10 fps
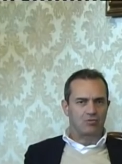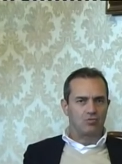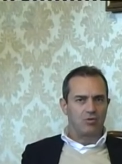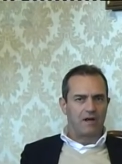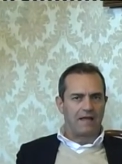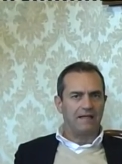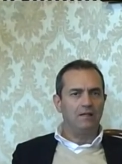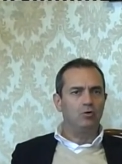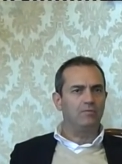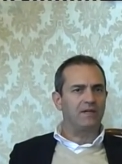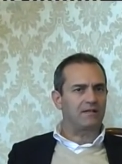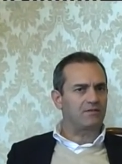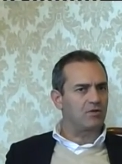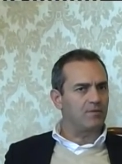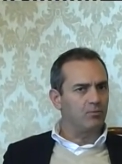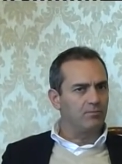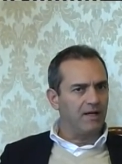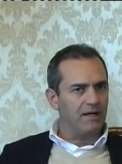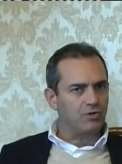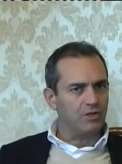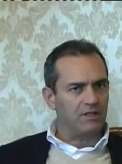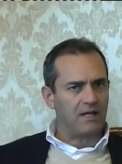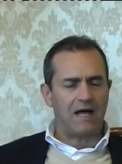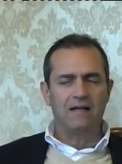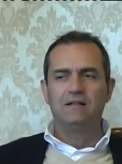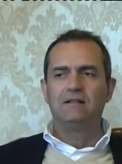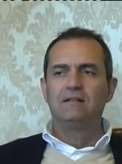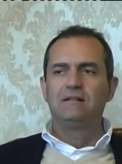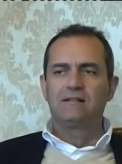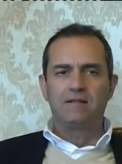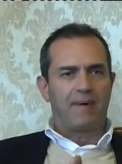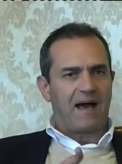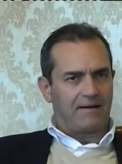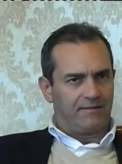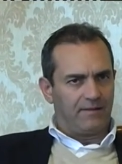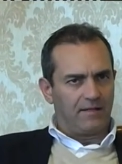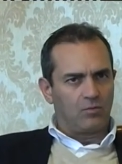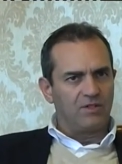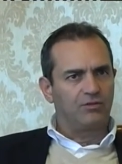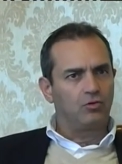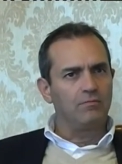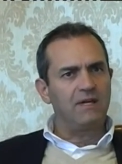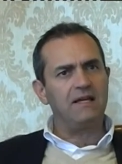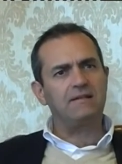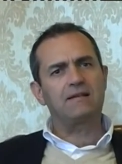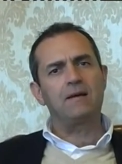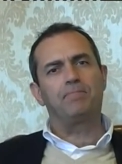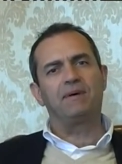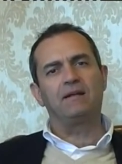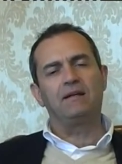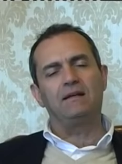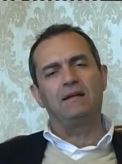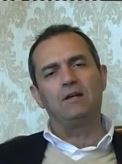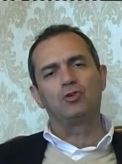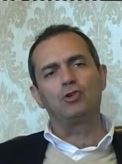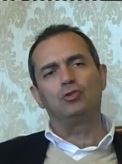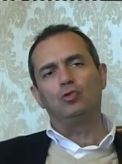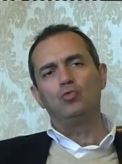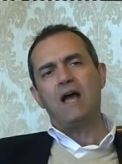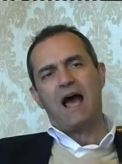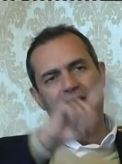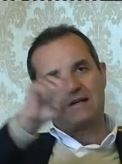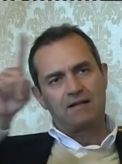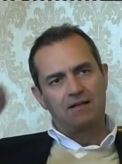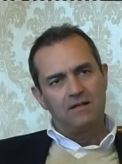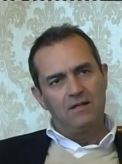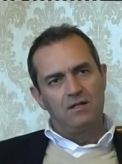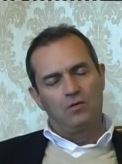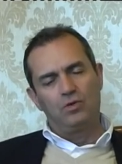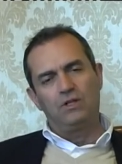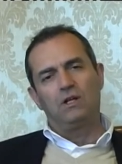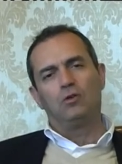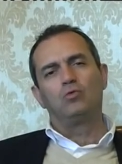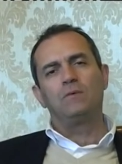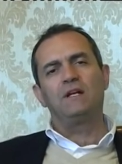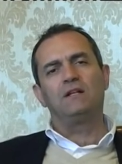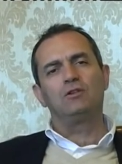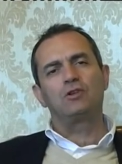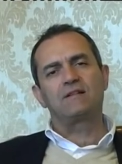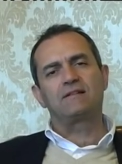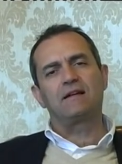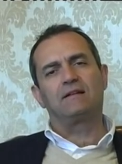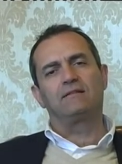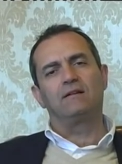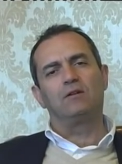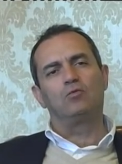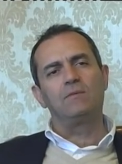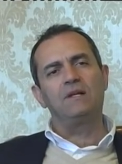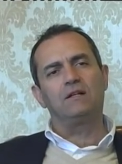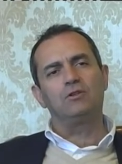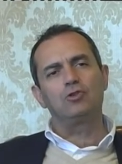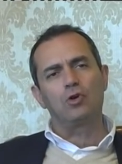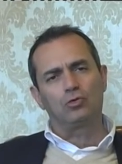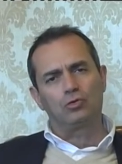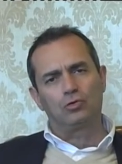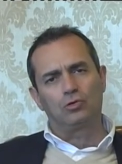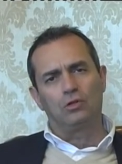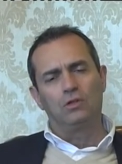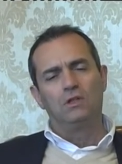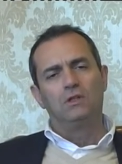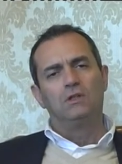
sull'illuminazione pubblica in città, si parte da questo mese per, nel giro di due anni, quindi nel 2017 e nel 2018